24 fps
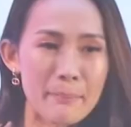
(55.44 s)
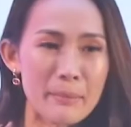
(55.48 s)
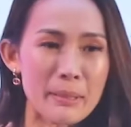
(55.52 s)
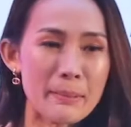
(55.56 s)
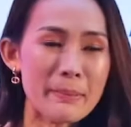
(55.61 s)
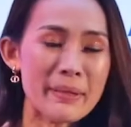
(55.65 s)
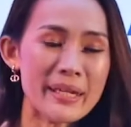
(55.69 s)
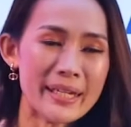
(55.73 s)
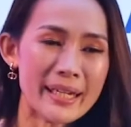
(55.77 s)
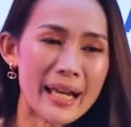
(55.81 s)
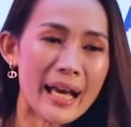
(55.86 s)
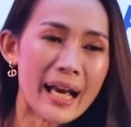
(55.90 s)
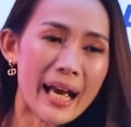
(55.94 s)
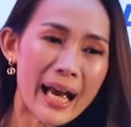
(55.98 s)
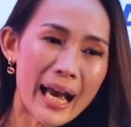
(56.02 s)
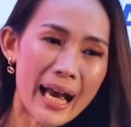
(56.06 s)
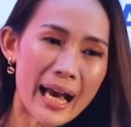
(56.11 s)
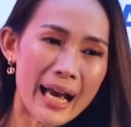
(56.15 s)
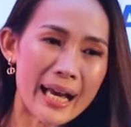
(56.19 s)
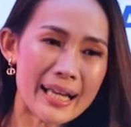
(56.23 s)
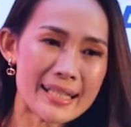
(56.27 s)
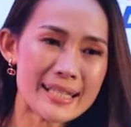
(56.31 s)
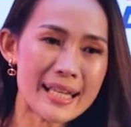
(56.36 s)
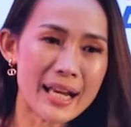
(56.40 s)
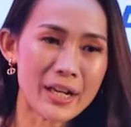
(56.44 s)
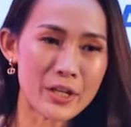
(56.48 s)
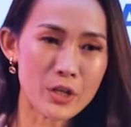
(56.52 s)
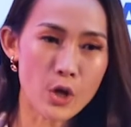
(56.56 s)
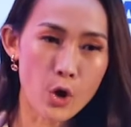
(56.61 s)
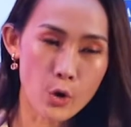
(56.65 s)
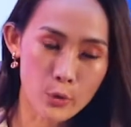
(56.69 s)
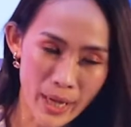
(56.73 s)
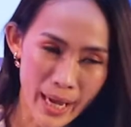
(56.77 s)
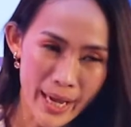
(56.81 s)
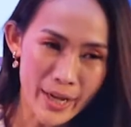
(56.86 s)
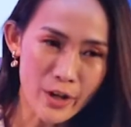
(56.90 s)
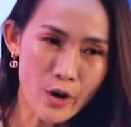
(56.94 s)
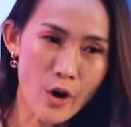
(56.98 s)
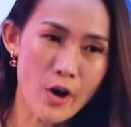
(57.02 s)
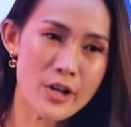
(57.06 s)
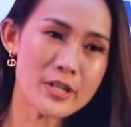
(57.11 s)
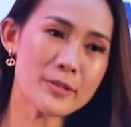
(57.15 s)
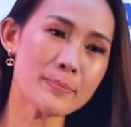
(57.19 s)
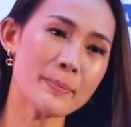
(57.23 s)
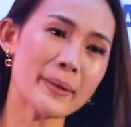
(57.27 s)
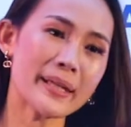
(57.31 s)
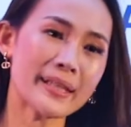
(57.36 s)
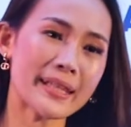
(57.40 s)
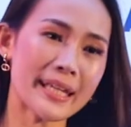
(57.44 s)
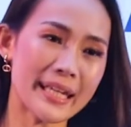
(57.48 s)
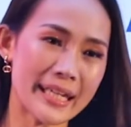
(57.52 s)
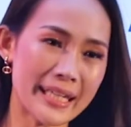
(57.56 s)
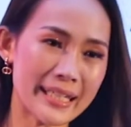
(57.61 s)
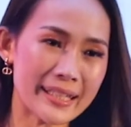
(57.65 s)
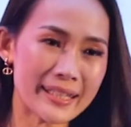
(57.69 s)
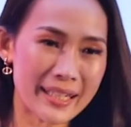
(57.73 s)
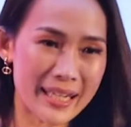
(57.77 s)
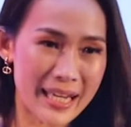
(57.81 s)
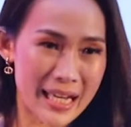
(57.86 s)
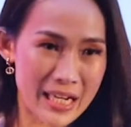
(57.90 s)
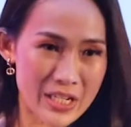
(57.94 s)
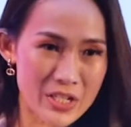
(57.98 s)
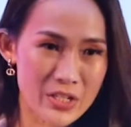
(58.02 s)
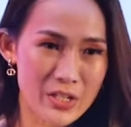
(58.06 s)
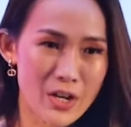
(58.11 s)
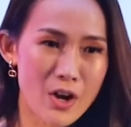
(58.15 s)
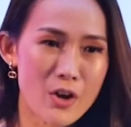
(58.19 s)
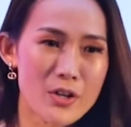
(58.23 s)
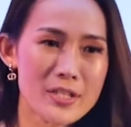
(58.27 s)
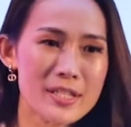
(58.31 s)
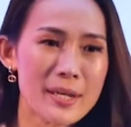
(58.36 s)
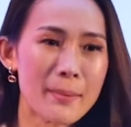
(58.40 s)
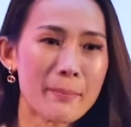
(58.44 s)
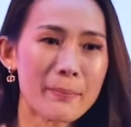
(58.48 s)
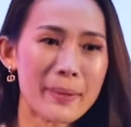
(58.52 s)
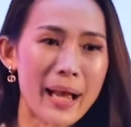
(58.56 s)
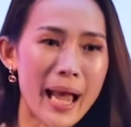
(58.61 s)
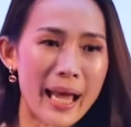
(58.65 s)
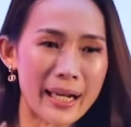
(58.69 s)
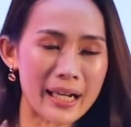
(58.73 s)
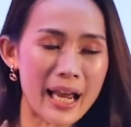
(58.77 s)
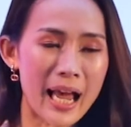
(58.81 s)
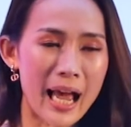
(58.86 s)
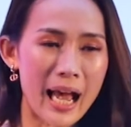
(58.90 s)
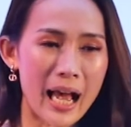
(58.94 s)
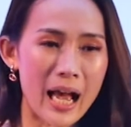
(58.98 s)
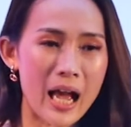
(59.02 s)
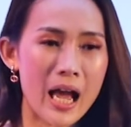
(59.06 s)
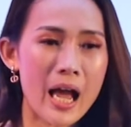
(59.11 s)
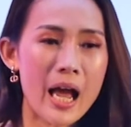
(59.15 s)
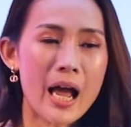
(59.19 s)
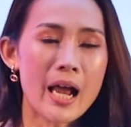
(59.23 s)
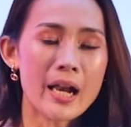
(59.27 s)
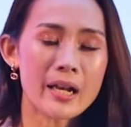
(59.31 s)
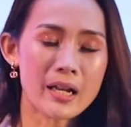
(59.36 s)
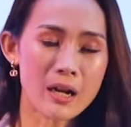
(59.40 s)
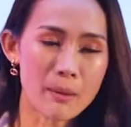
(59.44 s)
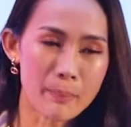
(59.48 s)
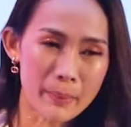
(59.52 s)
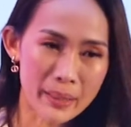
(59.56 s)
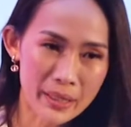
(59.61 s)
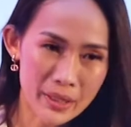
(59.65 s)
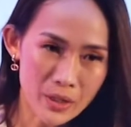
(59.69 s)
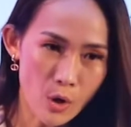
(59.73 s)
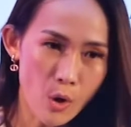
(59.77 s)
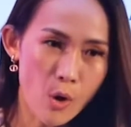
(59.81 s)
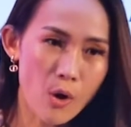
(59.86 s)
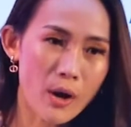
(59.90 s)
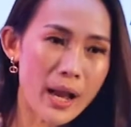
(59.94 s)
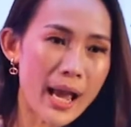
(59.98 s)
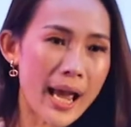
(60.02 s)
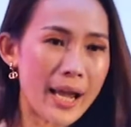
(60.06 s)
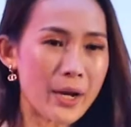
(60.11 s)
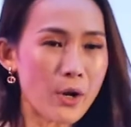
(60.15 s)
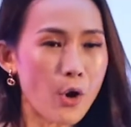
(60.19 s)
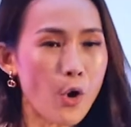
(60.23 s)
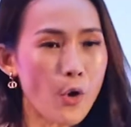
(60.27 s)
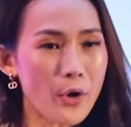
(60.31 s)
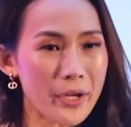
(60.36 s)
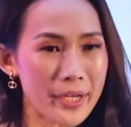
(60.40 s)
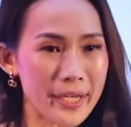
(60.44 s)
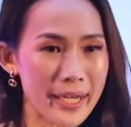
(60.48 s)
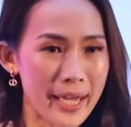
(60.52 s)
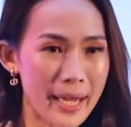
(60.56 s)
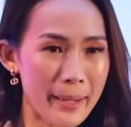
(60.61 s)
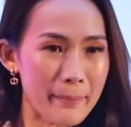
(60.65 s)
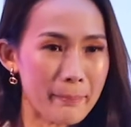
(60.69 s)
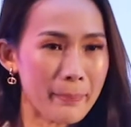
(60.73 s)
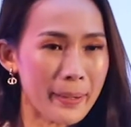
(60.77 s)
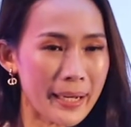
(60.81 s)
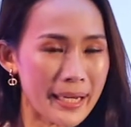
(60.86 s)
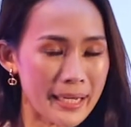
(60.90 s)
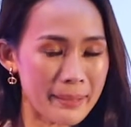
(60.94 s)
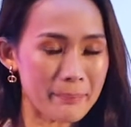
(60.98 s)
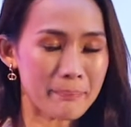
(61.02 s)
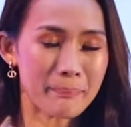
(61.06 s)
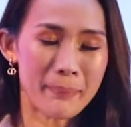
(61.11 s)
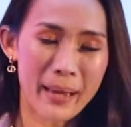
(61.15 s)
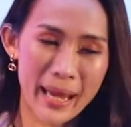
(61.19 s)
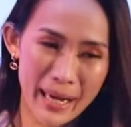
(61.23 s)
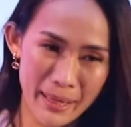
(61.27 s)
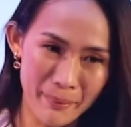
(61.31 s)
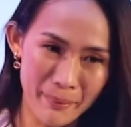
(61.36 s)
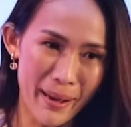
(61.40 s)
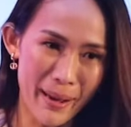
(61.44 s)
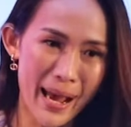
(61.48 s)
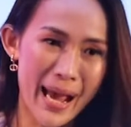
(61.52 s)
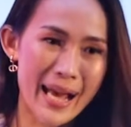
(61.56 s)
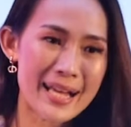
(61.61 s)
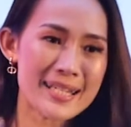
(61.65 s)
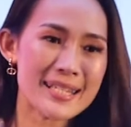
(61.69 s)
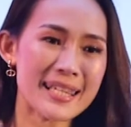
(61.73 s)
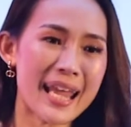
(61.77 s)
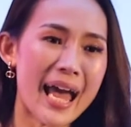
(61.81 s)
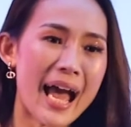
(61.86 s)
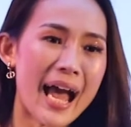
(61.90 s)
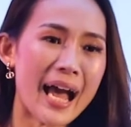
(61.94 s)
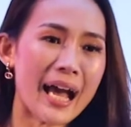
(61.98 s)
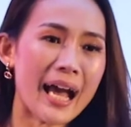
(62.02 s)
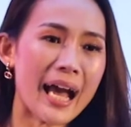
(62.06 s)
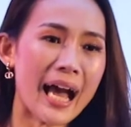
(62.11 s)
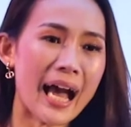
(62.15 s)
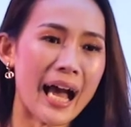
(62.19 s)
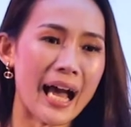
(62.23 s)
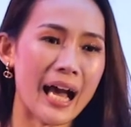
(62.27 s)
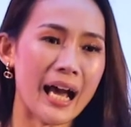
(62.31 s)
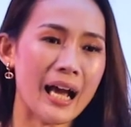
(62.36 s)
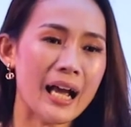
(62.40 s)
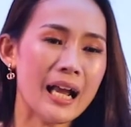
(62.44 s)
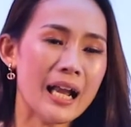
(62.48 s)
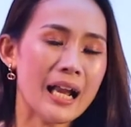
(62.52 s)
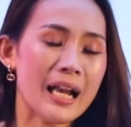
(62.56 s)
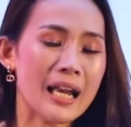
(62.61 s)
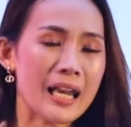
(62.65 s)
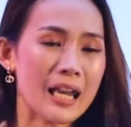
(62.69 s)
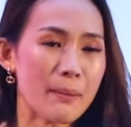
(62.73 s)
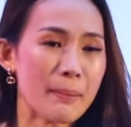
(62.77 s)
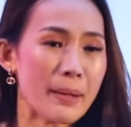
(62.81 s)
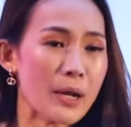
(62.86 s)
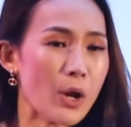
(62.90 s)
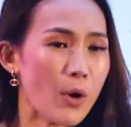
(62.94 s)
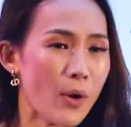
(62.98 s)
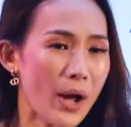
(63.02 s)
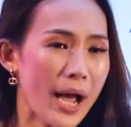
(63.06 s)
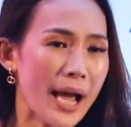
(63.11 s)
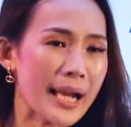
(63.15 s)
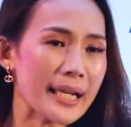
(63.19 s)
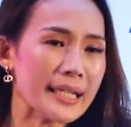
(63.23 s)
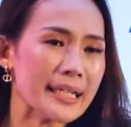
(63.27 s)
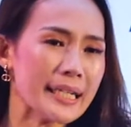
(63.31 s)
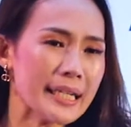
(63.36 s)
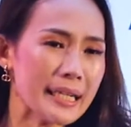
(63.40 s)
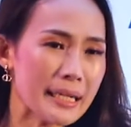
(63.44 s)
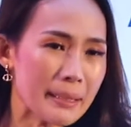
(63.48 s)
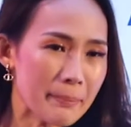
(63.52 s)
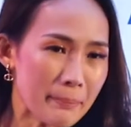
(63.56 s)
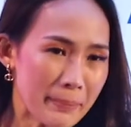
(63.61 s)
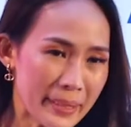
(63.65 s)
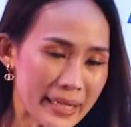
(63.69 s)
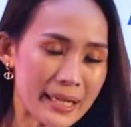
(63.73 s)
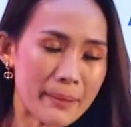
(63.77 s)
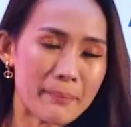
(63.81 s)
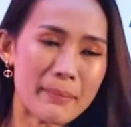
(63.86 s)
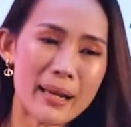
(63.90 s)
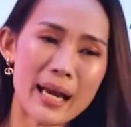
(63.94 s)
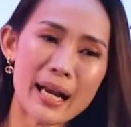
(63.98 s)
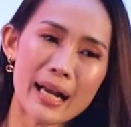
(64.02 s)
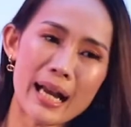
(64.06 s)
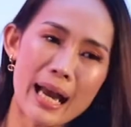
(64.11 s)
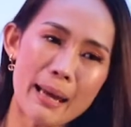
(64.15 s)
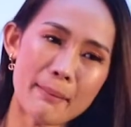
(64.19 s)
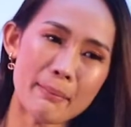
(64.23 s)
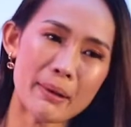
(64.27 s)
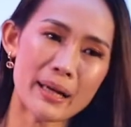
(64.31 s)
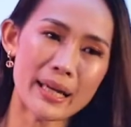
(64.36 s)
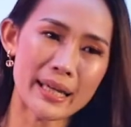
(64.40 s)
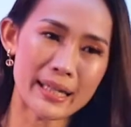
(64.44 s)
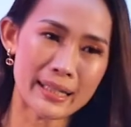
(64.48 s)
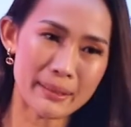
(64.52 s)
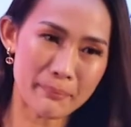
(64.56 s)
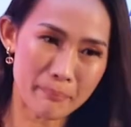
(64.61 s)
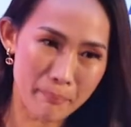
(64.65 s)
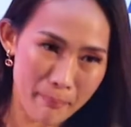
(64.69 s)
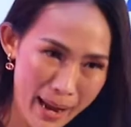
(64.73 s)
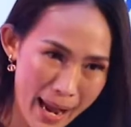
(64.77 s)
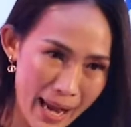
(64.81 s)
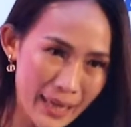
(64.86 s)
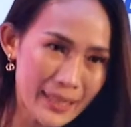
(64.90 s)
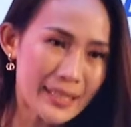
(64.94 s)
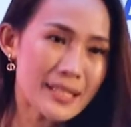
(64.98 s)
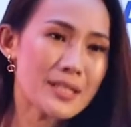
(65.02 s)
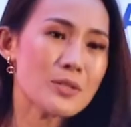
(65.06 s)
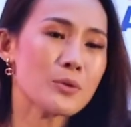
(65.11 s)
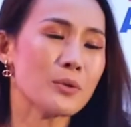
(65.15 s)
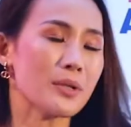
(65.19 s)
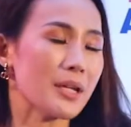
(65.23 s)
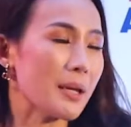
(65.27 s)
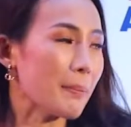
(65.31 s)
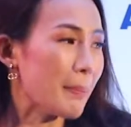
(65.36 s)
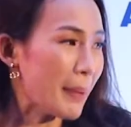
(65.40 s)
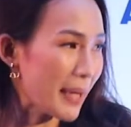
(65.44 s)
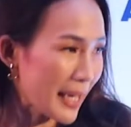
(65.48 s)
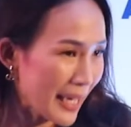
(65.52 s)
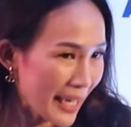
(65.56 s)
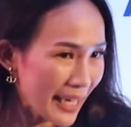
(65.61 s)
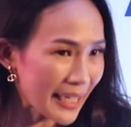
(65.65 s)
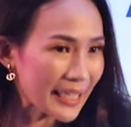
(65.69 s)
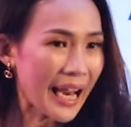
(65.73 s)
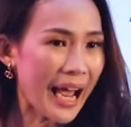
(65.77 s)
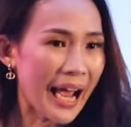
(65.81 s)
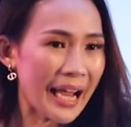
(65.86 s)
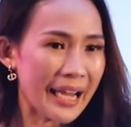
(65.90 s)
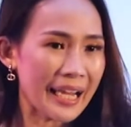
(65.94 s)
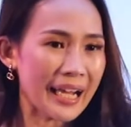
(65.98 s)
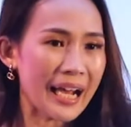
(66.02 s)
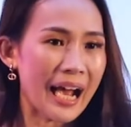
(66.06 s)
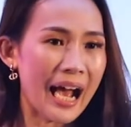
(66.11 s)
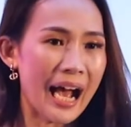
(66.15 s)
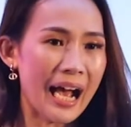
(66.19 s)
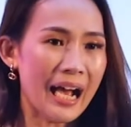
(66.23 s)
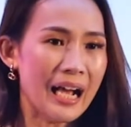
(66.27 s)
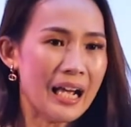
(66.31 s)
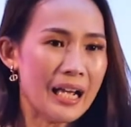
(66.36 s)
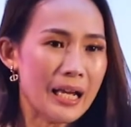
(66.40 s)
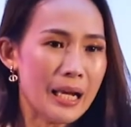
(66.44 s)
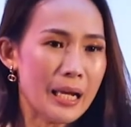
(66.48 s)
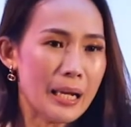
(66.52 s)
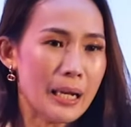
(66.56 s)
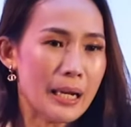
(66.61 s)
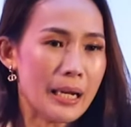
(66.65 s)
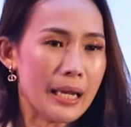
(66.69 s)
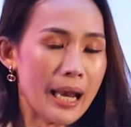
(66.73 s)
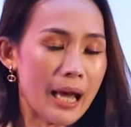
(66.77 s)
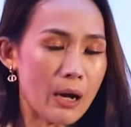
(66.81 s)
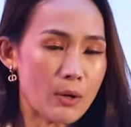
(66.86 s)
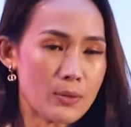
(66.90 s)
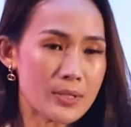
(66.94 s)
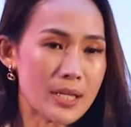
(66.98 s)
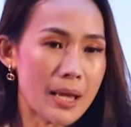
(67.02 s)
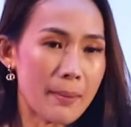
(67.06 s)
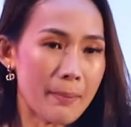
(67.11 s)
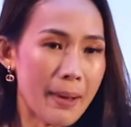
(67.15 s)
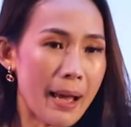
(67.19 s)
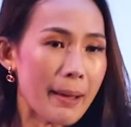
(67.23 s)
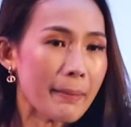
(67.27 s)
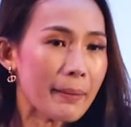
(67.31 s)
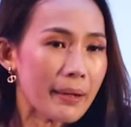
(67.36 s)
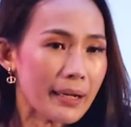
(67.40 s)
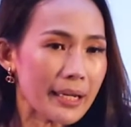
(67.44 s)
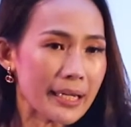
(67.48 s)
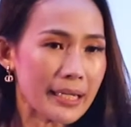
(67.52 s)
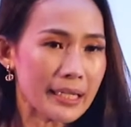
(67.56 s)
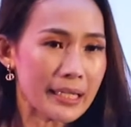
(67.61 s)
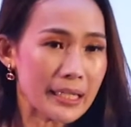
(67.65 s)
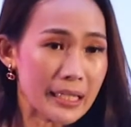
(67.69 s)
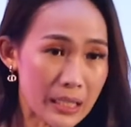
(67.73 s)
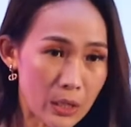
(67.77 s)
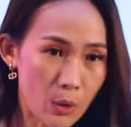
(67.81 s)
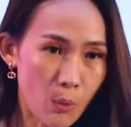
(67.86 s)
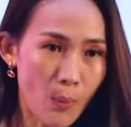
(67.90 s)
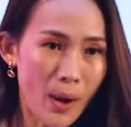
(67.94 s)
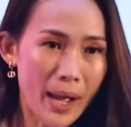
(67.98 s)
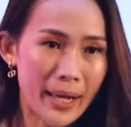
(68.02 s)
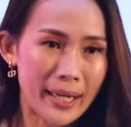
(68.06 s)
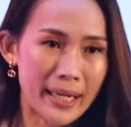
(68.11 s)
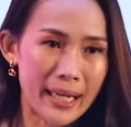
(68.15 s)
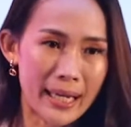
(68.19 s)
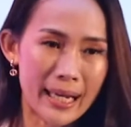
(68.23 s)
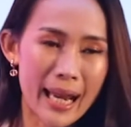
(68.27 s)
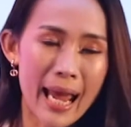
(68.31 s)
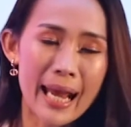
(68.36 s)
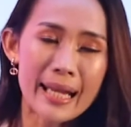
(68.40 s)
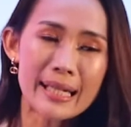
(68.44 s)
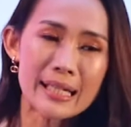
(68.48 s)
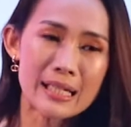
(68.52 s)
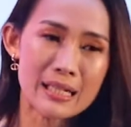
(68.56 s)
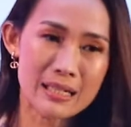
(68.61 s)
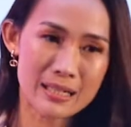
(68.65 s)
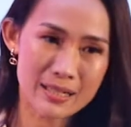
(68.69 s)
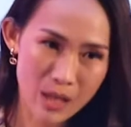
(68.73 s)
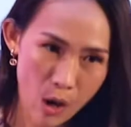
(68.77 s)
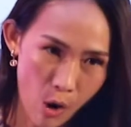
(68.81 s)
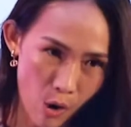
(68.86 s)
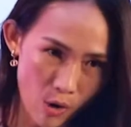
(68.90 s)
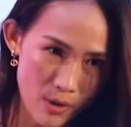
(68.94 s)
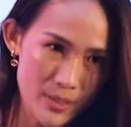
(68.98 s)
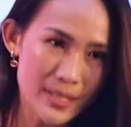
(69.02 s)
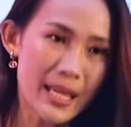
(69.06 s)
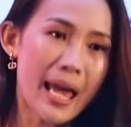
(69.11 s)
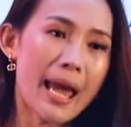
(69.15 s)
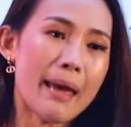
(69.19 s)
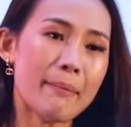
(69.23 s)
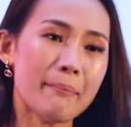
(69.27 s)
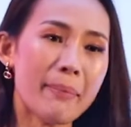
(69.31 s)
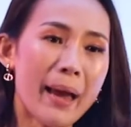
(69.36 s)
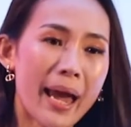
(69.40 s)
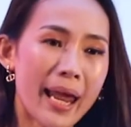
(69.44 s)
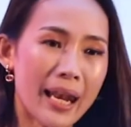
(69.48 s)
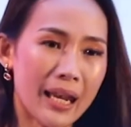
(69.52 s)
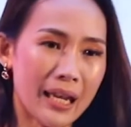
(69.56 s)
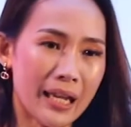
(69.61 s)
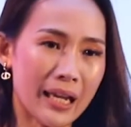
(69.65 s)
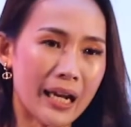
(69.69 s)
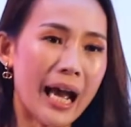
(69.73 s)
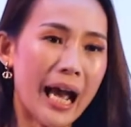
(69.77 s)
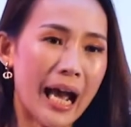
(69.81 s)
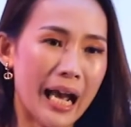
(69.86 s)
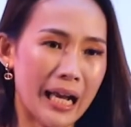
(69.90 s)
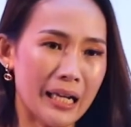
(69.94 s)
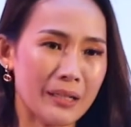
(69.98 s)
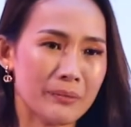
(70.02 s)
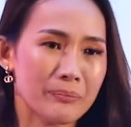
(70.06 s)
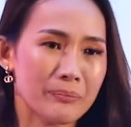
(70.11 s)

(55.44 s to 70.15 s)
มีมีนะคะจากโยไทยคอสเมติกอินเตอร์เนชั่นแนลจำกัดค่ะ เราเป็นโรงงาน OEM ผลิตแผ่มาส์หน้าค่ะ เราเป็นโรงงานที่มีกำลังการผลิตมากที่สุดในประเทศไทยค่ะเราสามารถผลิต 1 วัน เนี่ย ได้ถึง2 0 0แสนแผ่นเลยค่ะ